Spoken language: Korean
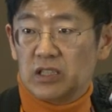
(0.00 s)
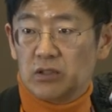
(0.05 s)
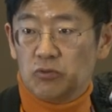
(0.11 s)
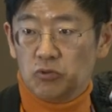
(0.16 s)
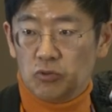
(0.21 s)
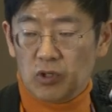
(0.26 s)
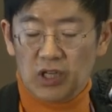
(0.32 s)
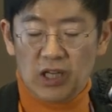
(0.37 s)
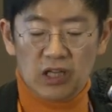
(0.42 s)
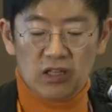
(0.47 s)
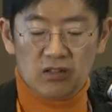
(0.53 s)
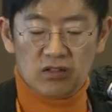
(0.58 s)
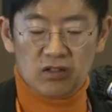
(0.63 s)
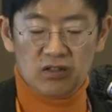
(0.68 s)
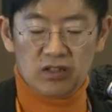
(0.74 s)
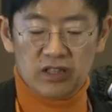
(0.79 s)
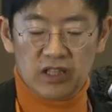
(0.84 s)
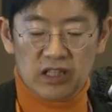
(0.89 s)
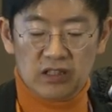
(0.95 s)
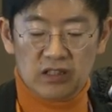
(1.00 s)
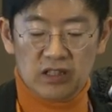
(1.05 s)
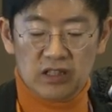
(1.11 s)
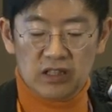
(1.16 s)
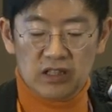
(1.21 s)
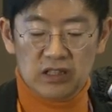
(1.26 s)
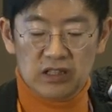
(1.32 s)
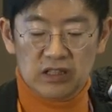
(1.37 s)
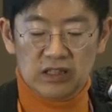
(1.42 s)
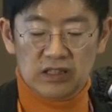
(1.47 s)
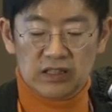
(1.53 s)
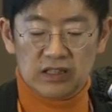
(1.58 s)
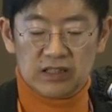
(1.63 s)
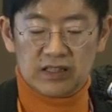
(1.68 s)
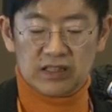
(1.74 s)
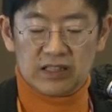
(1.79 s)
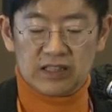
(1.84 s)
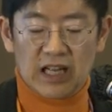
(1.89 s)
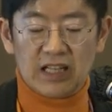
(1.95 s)
지금 우크라이나 전쟁을
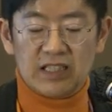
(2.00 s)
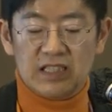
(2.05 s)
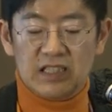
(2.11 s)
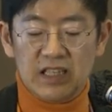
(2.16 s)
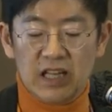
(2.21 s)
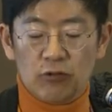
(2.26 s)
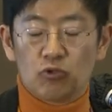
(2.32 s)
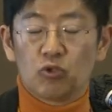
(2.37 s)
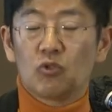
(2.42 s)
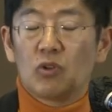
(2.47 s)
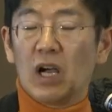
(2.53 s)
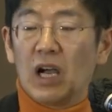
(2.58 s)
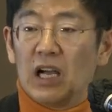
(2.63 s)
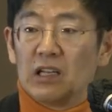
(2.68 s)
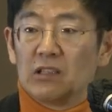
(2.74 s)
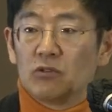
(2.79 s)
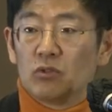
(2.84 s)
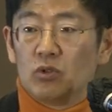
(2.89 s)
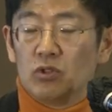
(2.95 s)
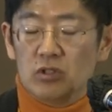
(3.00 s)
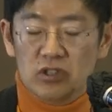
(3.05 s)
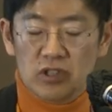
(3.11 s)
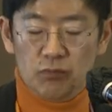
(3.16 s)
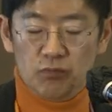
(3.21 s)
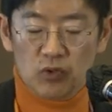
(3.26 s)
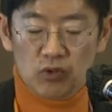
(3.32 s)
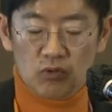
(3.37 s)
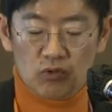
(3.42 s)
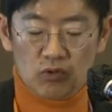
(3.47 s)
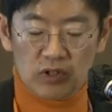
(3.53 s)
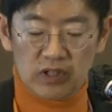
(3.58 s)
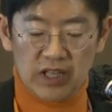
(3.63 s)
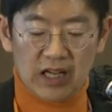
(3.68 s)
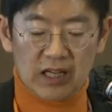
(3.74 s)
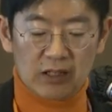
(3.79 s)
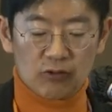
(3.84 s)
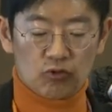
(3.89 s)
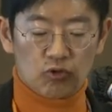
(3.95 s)
자신의 국가 또는 이제
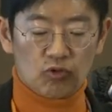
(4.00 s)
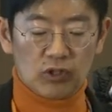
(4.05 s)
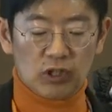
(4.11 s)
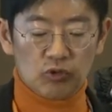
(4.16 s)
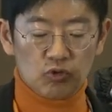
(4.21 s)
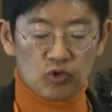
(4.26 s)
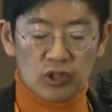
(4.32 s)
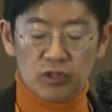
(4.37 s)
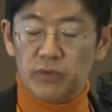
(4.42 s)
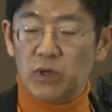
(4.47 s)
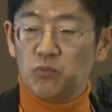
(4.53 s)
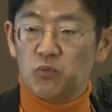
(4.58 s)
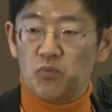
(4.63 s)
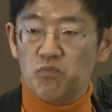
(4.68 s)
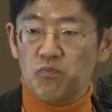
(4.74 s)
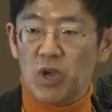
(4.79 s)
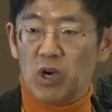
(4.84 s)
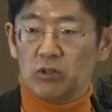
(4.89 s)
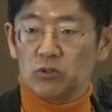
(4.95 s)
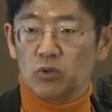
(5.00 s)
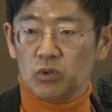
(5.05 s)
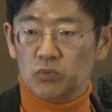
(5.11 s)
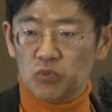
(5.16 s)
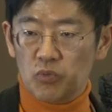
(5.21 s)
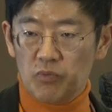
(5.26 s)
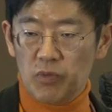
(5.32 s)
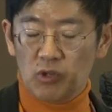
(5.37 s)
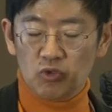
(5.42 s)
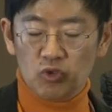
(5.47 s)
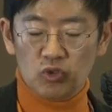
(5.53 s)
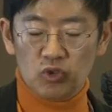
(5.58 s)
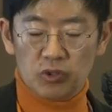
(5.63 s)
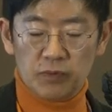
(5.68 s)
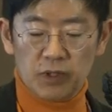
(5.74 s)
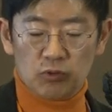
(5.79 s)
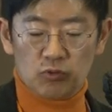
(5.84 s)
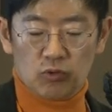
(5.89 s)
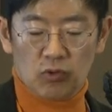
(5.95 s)
약간 국가 중심의 문명 또는 문명
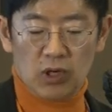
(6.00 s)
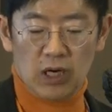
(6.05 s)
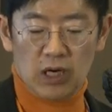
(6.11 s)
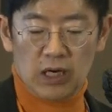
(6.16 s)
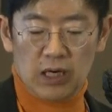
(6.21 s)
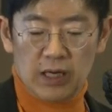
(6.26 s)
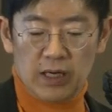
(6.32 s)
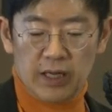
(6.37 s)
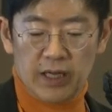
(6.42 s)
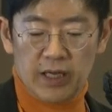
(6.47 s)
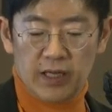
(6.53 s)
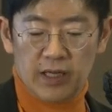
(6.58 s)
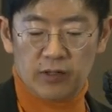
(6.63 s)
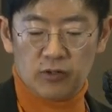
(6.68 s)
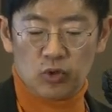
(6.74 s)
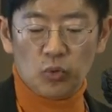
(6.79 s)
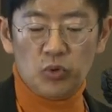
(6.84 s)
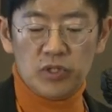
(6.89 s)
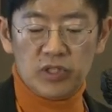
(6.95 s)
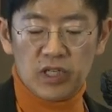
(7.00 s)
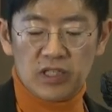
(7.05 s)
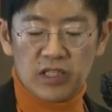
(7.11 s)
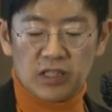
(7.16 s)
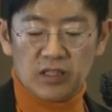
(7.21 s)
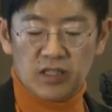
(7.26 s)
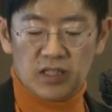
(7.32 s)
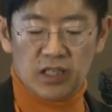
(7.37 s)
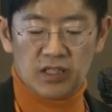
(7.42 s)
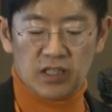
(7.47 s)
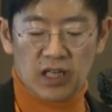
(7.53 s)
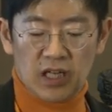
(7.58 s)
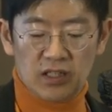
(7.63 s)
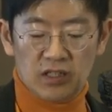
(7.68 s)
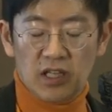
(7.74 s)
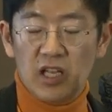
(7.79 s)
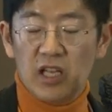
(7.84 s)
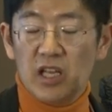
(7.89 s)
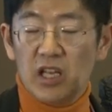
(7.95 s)
중심의 국가의 존재 자체에
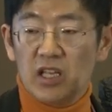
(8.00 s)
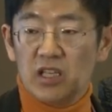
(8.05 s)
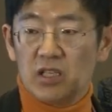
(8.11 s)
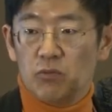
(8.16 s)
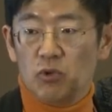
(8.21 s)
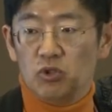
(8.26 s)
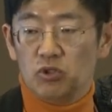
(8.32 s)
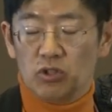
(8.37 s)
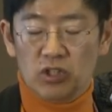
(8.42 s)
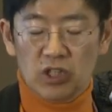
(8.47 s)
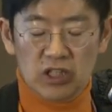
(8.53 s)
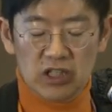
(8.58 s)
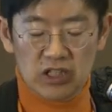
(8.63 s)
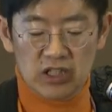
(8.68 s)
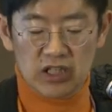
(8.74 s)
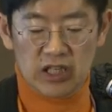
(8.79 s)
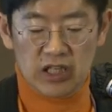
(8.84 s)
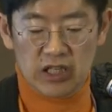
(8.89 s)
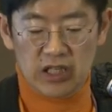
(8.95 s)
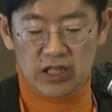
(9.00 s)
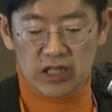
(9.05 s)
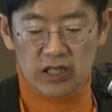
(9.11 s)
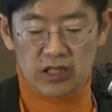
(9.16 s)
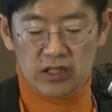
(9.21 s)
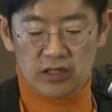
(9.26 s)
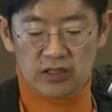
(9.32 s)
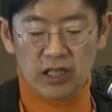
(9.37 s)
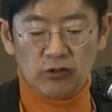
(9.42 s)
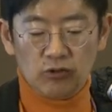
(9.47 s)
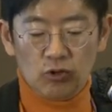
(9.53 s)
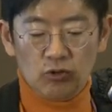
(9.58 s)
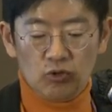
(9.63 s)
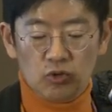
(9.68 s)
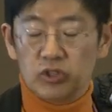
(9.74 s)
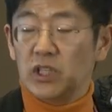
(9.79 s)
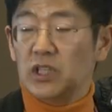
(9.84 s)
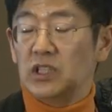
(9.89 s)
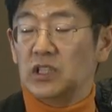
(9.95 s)
대한 기본적인 이제 생존
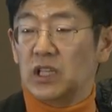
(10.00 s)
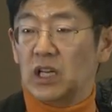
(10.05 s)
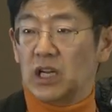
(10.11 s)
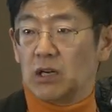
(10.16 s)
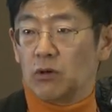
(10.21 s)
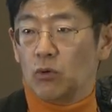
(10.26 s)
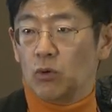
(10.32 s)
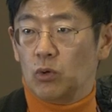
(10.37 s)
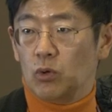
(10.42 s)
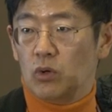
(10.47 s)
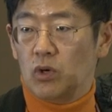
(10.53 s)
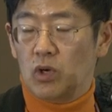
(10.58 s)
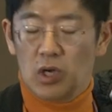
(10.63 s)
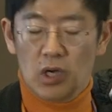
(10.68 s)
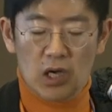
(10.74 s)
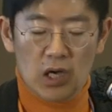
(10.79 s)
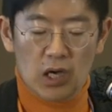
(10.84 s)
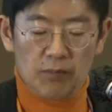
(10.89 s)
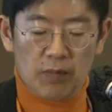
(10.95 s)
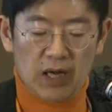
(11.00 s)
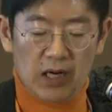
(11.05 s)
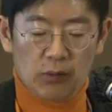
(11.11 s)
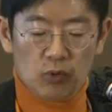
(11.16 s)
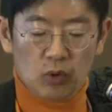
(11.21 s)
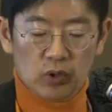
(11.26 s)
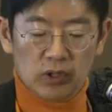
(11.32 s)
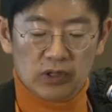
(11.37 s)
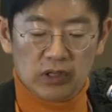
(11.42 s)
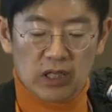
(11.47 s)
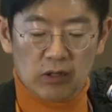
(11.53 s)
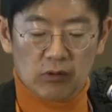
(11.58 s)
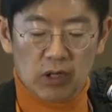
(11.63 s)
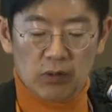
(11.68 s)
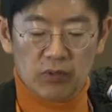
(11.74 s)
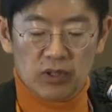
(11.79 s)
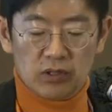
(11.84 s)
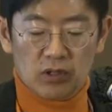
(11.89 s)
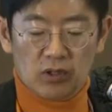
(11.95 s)
투쟁이다라고 바라보고 있다라고
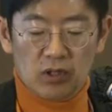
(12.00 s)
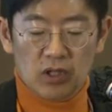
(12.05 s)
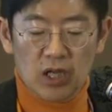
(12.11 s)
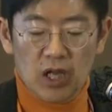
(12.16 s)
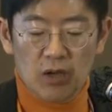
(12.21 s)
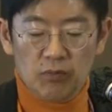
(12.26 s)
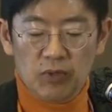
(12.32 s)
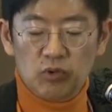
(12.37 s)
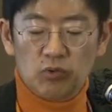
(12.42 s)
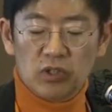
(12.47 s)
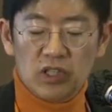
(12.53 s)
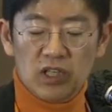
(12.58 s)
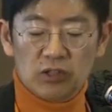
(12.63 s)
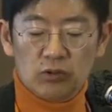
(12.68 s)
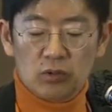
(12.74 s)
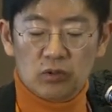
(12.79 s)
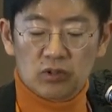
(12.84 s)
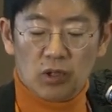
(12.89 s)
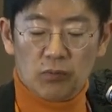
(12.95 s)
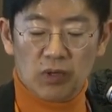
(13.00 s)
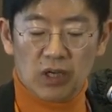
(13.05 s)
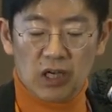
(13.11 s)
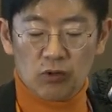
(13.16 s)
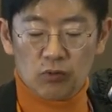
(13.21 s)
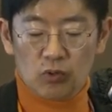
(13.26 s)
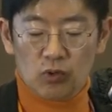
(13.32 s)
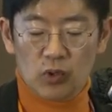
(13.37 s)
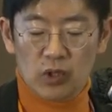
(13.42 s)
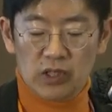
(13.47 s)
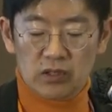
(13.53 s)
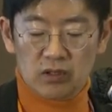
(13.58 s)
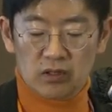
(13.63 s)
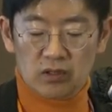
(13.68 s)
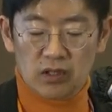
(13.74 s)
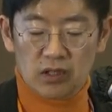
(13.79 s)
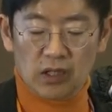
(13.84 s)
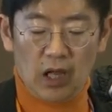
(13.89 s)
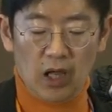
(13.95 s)
하면서 미국이나 또는 서방하고에
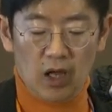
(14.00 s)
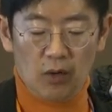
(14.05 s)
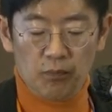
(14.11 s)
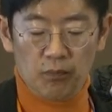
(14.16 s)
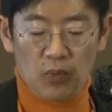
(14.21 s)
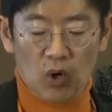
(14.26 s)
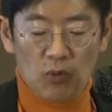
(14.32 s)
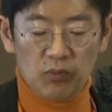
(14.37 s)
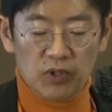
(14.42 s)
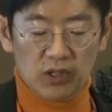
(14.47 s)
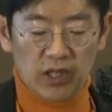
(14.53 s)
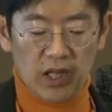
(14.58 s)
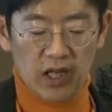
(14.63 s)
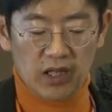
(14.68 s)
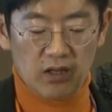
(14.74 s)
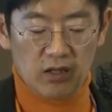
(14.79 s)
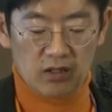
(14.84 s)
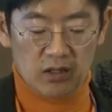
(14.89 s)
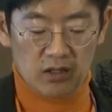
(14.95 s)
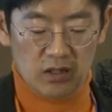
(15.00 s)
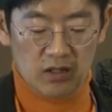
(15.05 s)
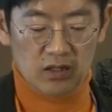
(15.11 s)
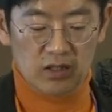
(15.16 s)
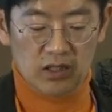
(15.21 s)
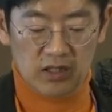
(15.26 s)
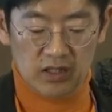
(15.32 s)
있어서의 타협 없는 대결을